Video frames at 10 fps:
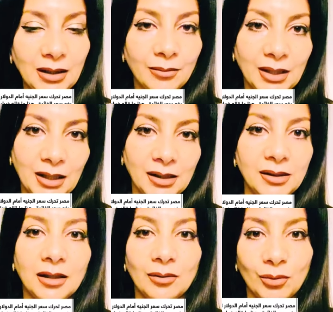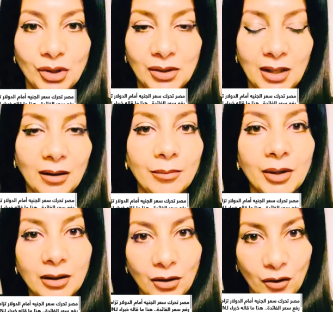المركزي المصري
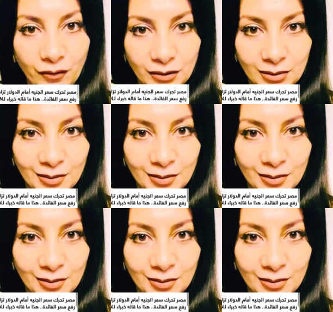بينخفض